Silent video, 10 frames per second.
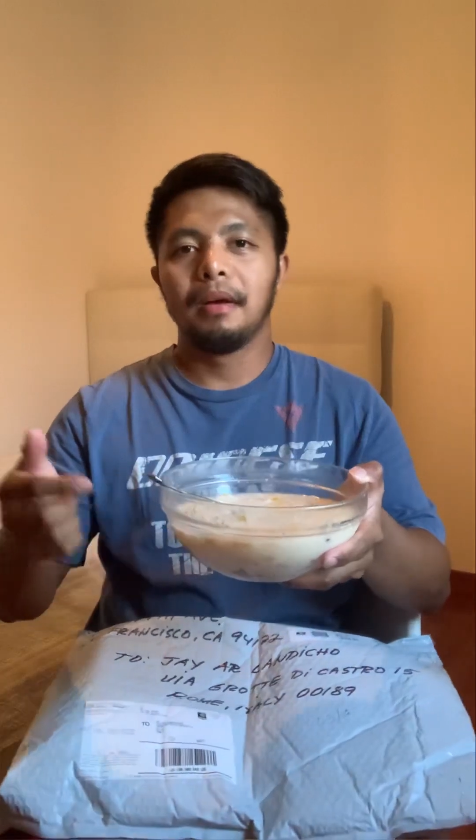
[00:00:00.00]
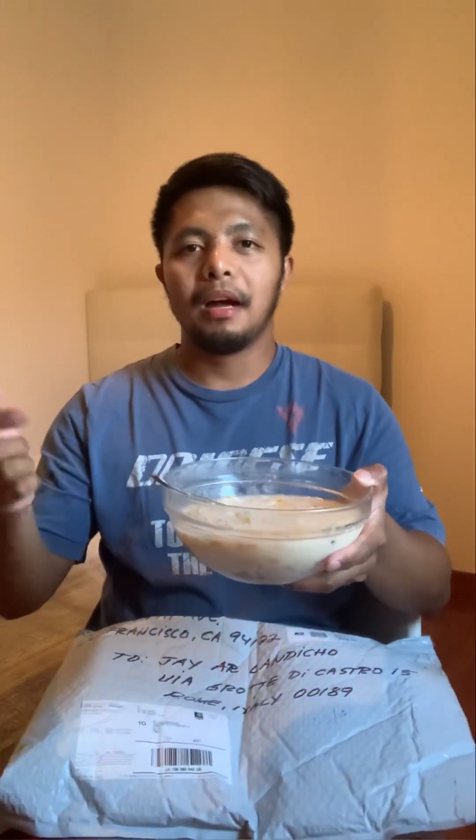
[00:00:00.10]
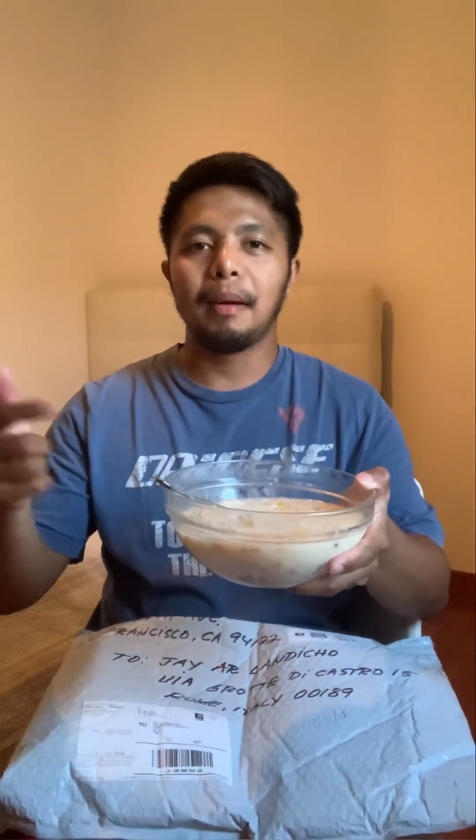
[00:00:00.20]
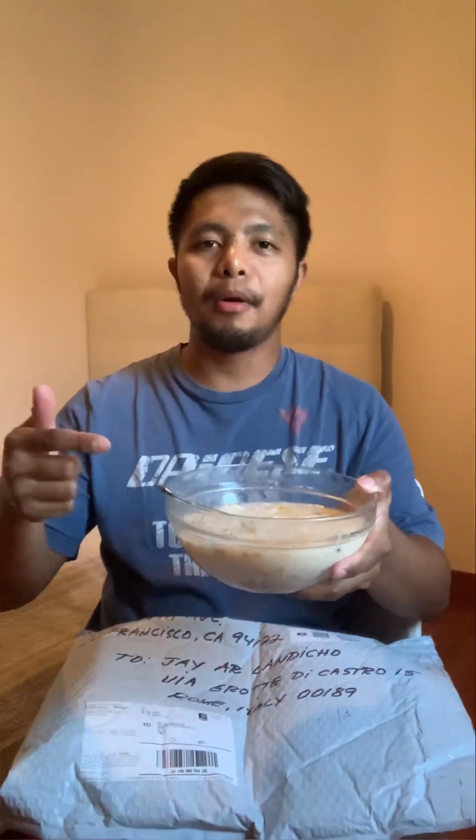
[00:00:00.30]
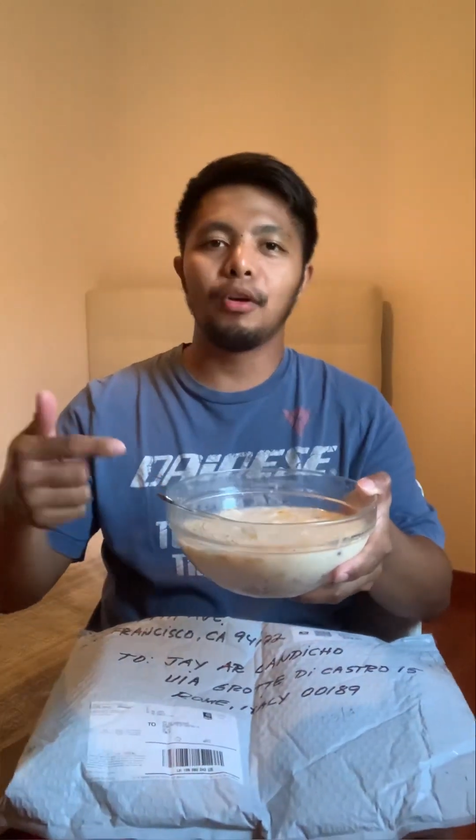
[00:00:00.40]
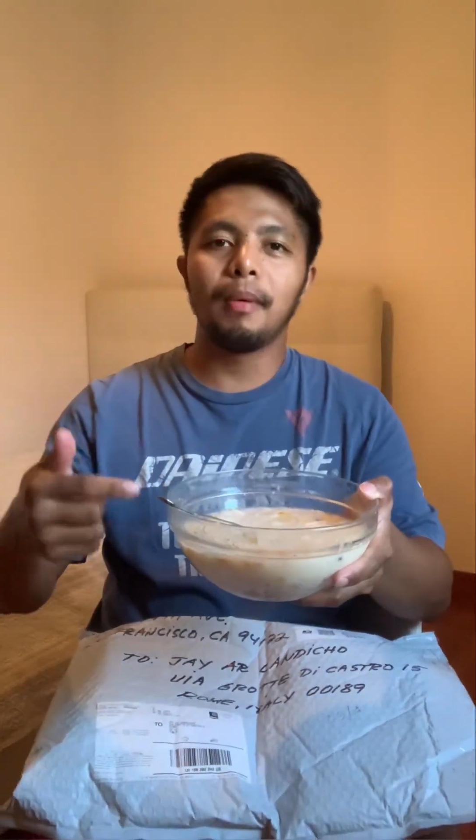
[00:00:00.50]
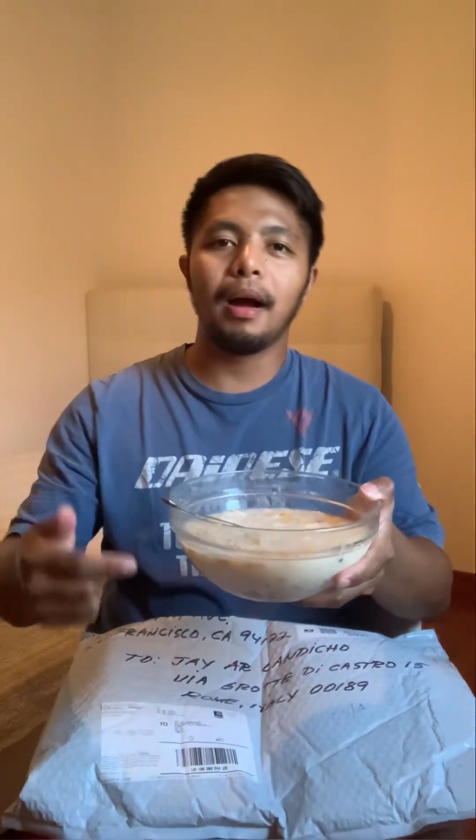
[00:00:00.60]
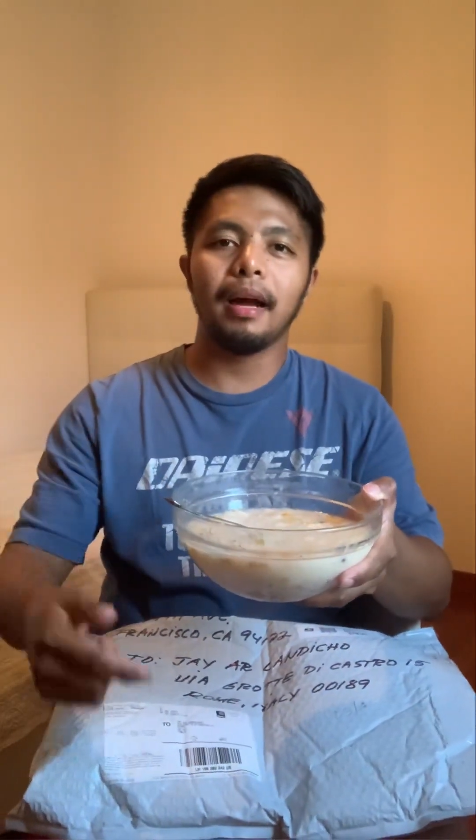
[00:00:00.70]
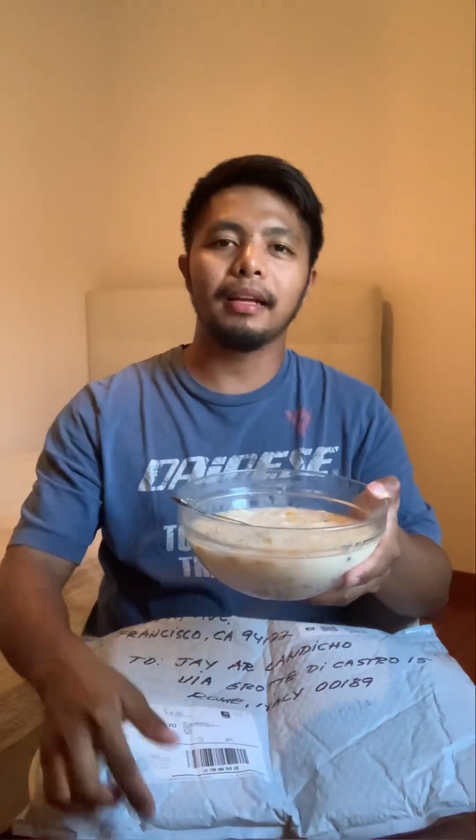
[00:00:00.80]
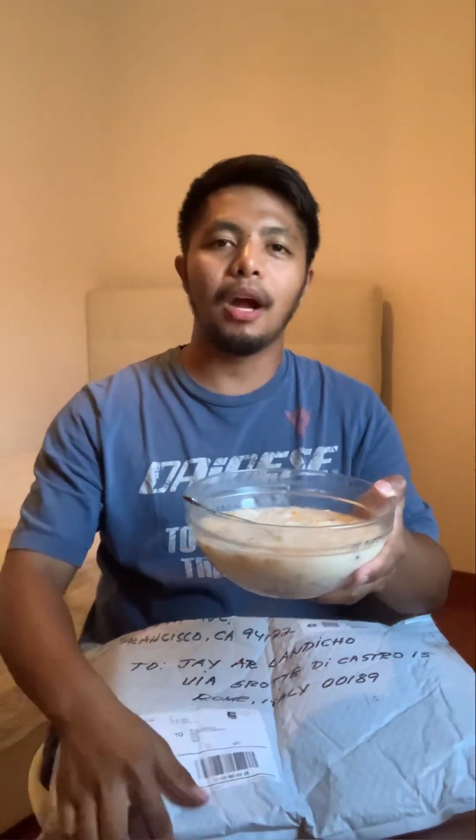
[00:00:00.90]
Habang
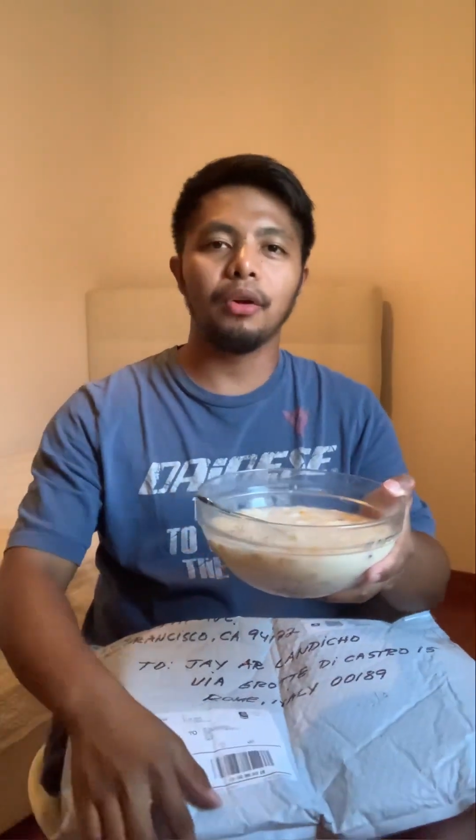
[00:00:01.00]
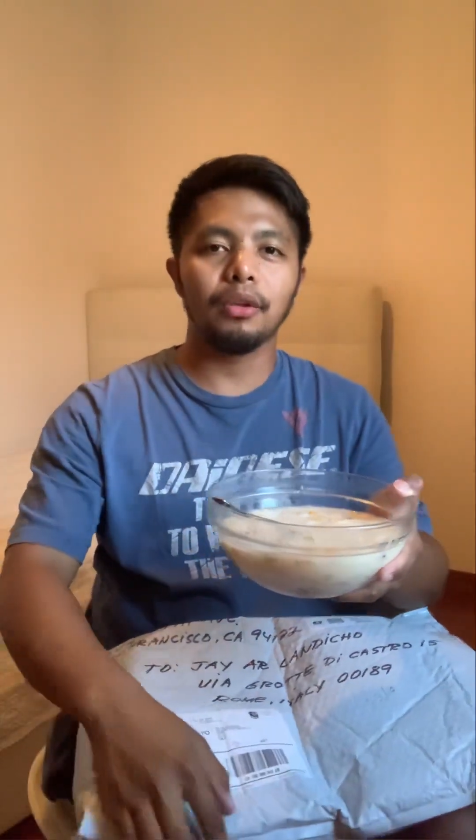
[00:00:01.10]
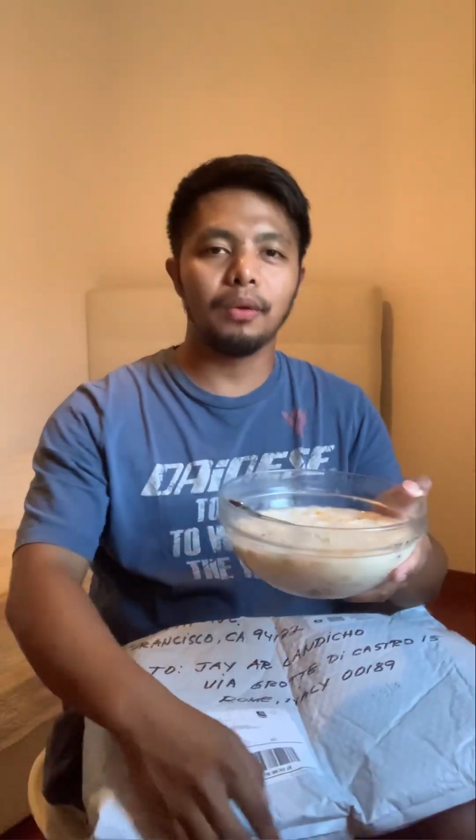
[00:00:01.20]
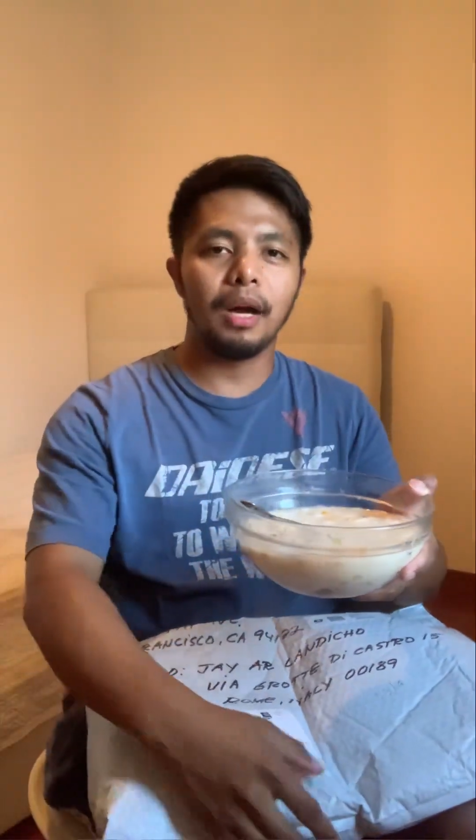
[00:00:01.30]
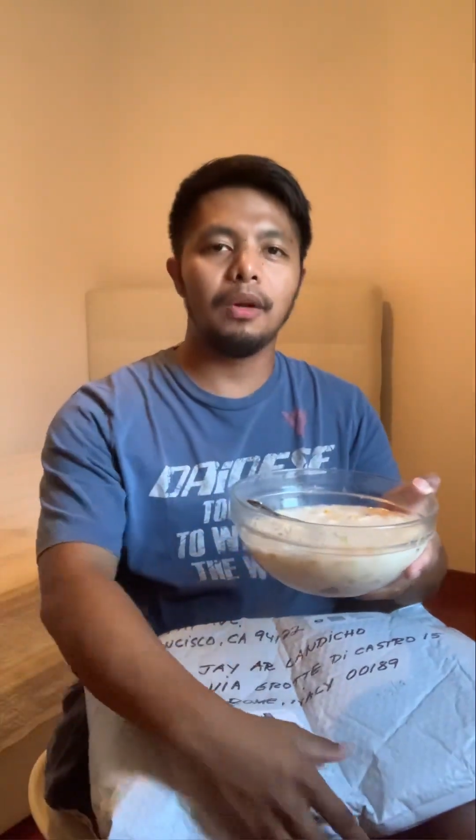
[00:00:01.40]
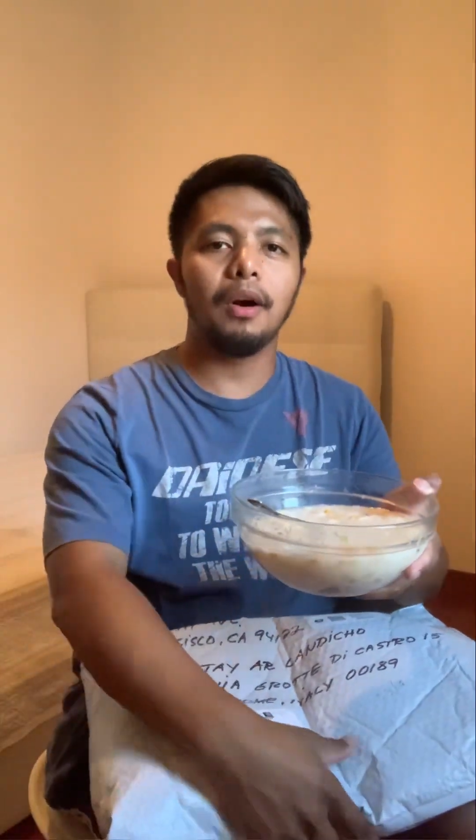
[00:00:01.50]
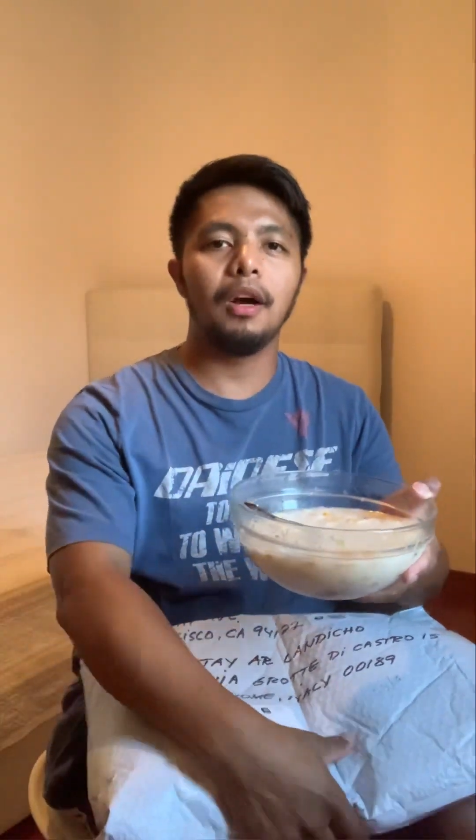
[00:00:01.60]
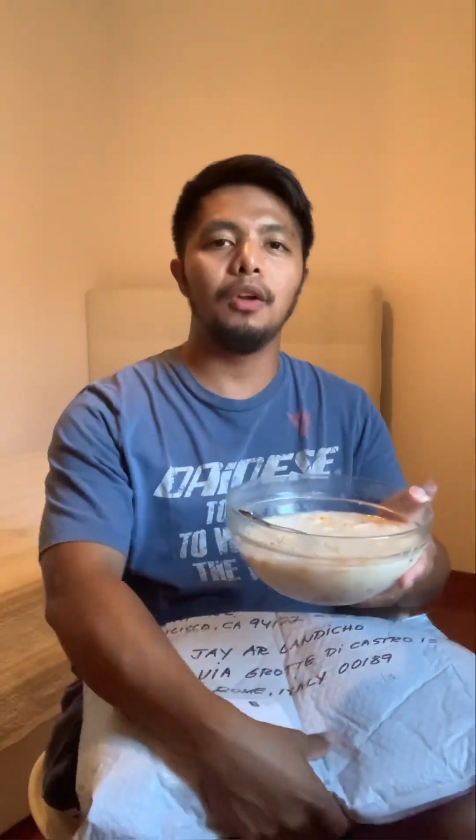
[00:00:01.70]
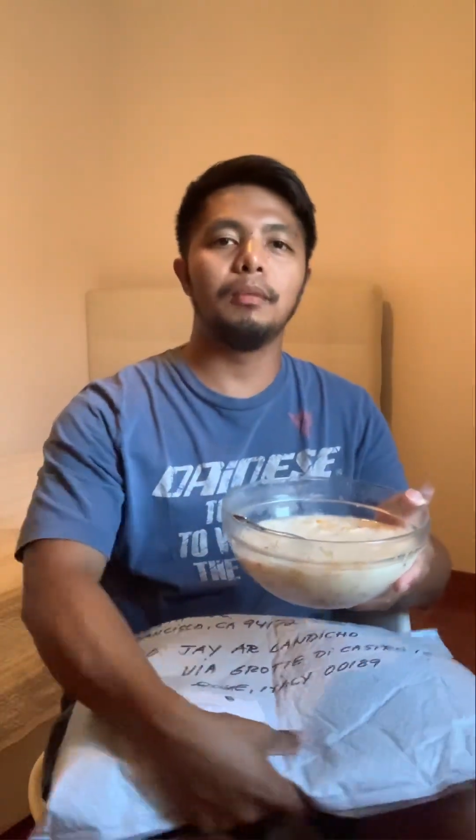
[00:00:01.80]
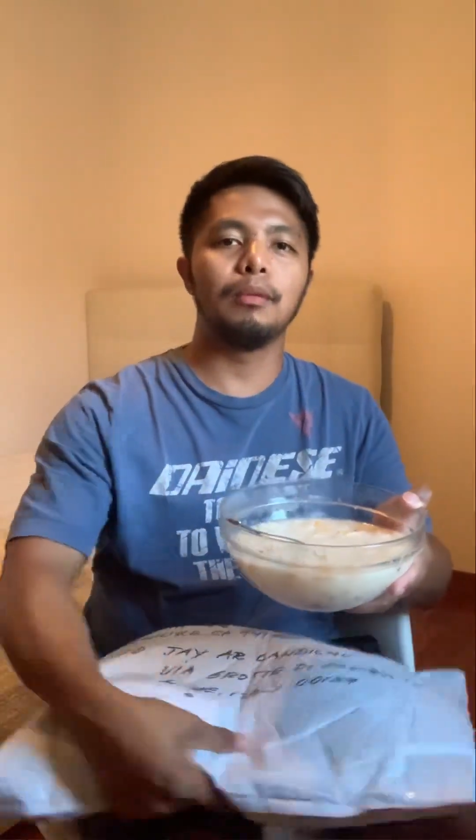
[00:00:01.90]
kumakain niya ako nitong halo-halo,